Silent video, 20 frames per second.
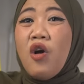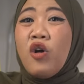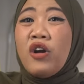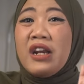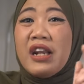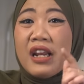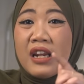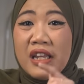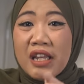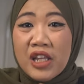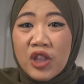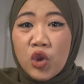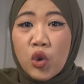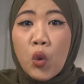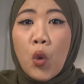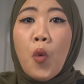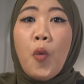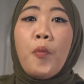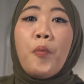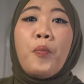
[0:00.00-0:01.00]
owner
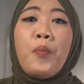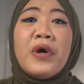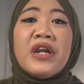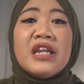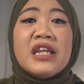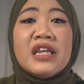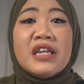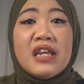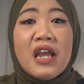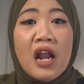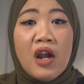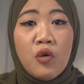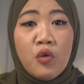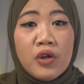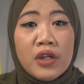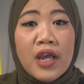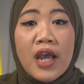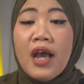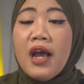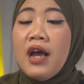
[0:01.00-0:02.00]
itu meninggal
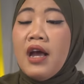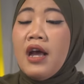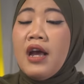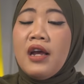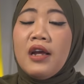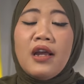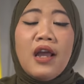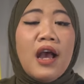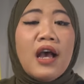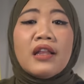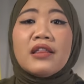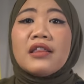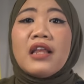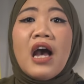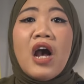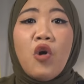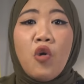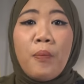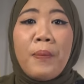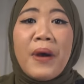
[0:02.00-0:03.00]
dunia gak
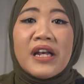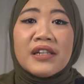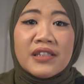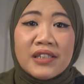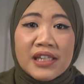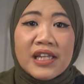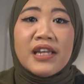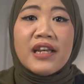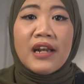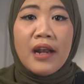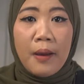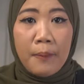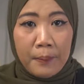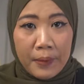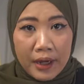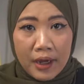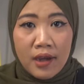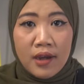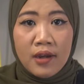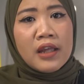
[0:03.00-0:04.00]
tahu pasti
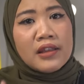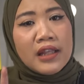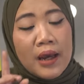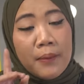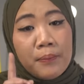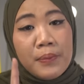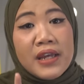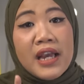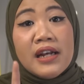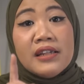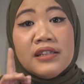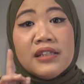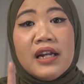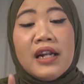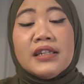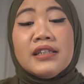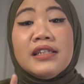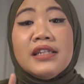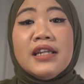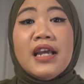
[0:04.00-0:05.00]
kenapa. Tapi yang
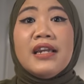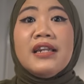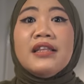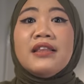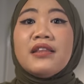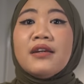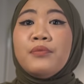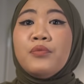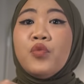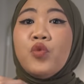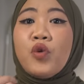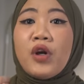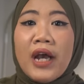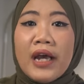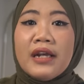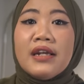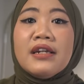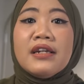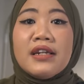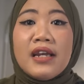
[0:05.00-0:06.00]
jelas dia
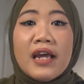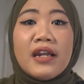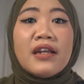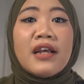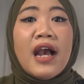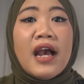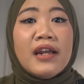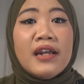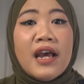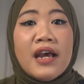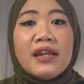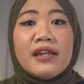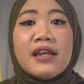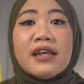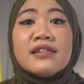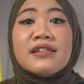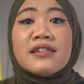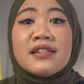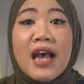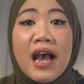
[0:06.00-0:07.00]
ditemukan dengan keadaan
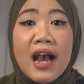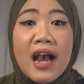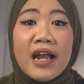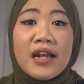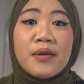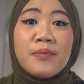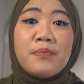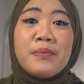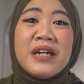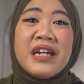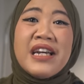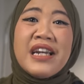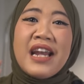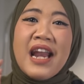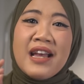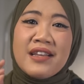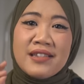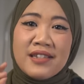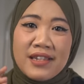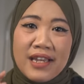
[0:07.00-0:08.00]
yang sangat
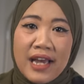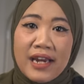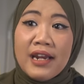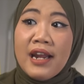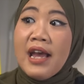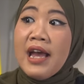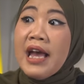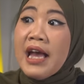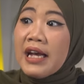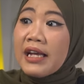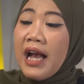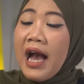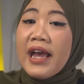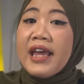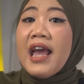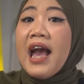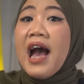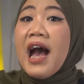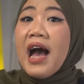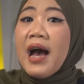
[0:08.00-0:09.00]
mengenaskan
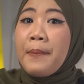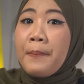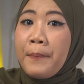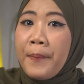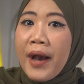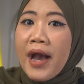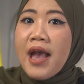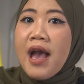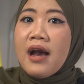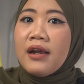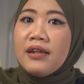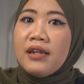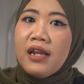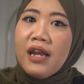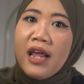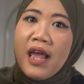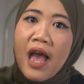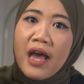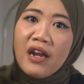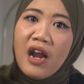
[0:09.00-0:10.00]
kayak apa yang
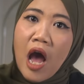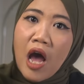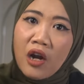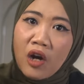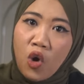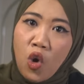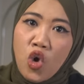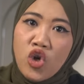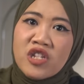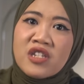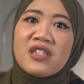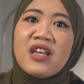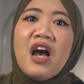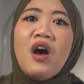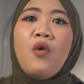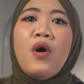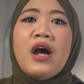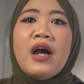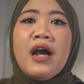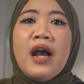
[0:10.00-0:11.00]
dilihat
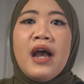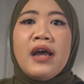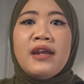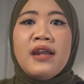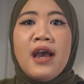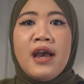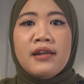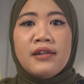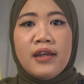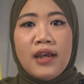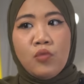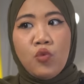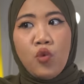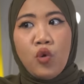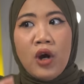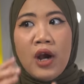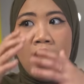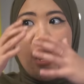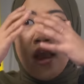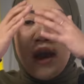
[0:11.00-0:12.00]
Rosa wak keadaannya.
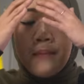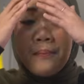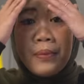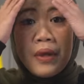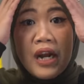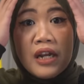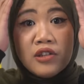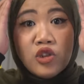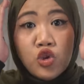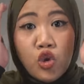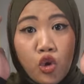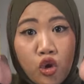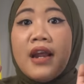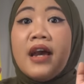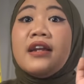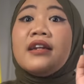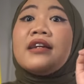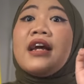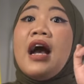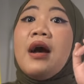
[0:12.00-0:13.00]
Muka hampir hancur.
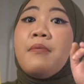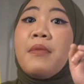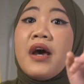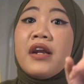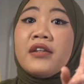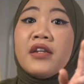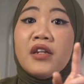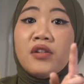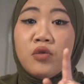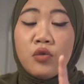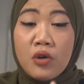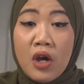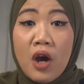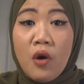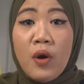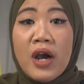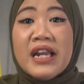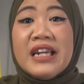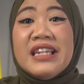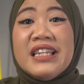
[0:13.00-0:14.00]
Dan kabarnya
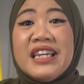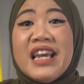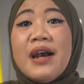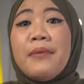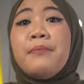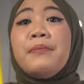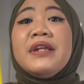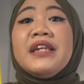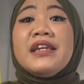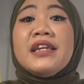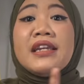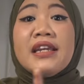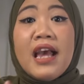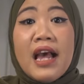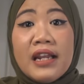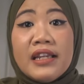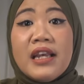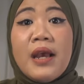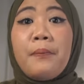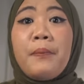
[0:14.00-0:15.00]
juga wak dia
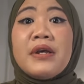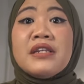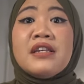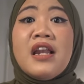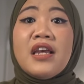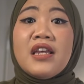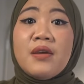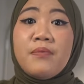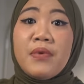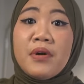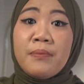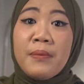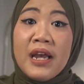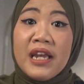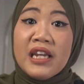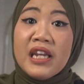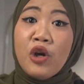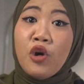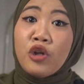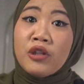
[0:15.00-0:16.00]
meninggalnya pas lagi
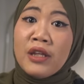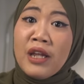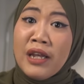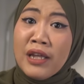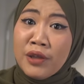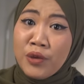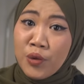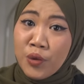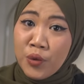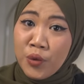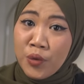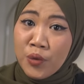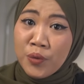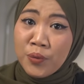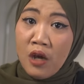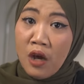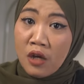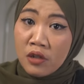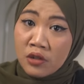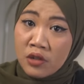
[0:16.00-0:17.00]
bermain di hotel itu.
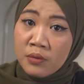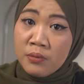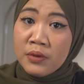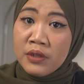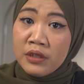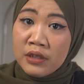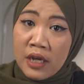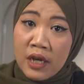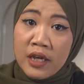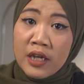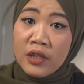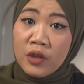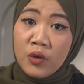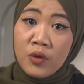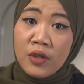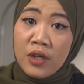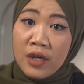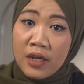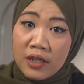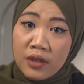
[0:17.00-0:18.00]
Nah semenjak
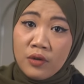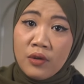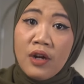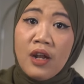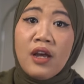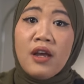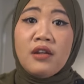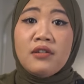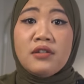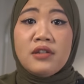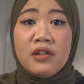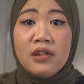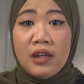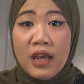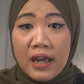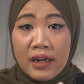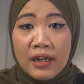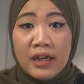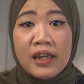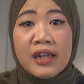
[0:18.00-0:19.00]
itu ya itulah si
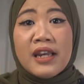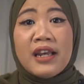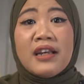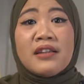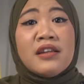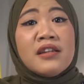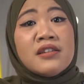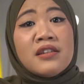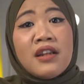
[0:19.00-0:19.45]
anak ini katanya